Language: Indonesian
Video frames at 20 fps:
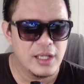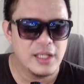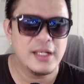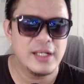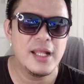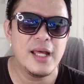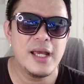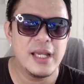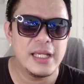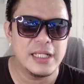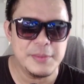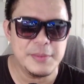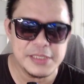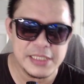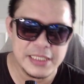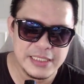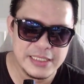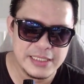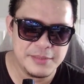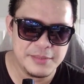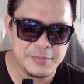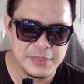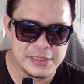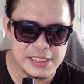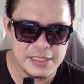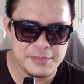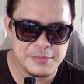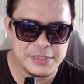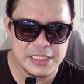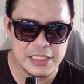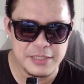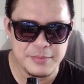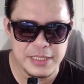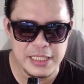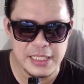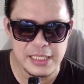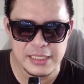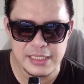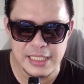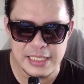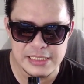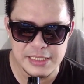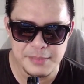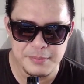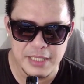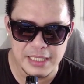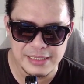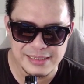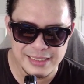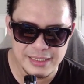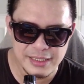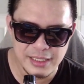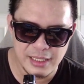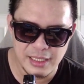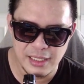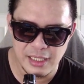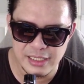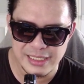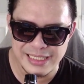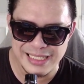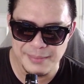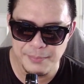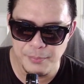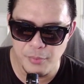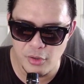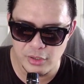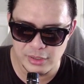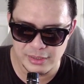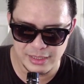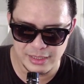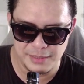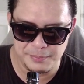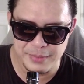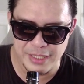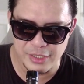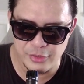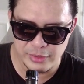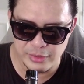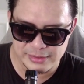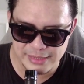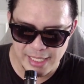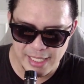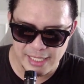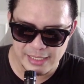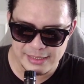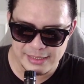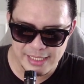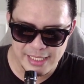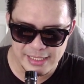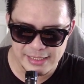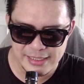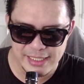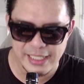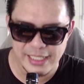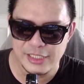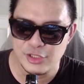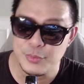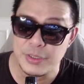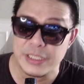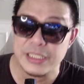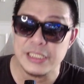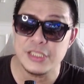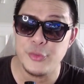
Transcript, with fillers: Nah, ini bisa di bisa bisa dibilang kan guys ya berarti uh, keyboardnya piano yang teng deng deng itu berarti